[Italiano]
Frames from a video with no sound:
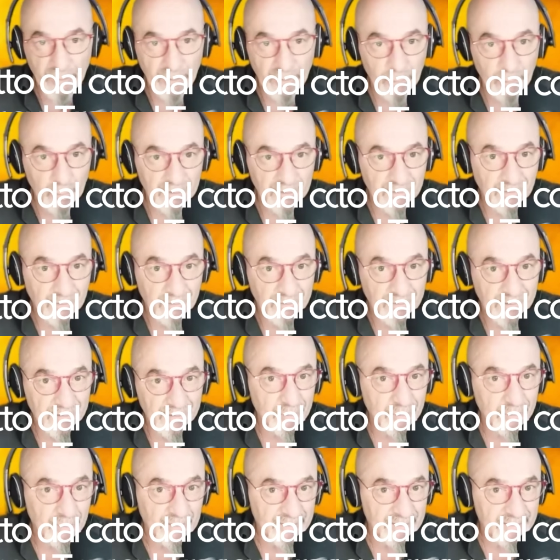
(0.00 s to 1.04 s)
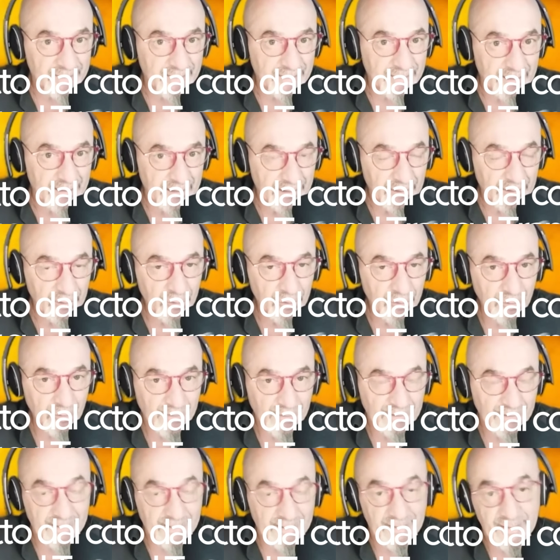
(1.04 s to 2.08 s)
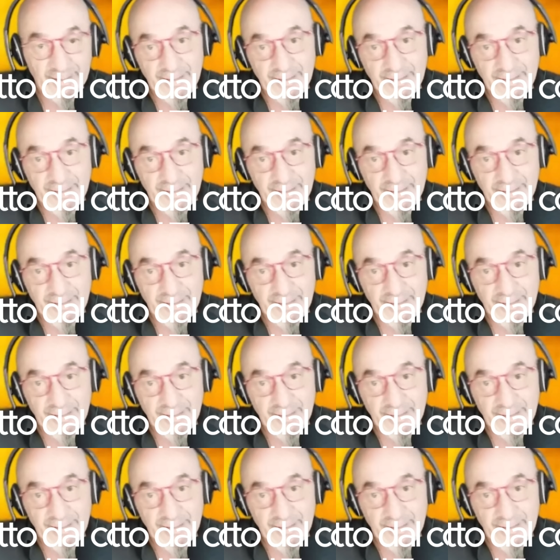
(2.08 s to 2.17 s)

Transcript: in cui si va verso l'esterno, mentre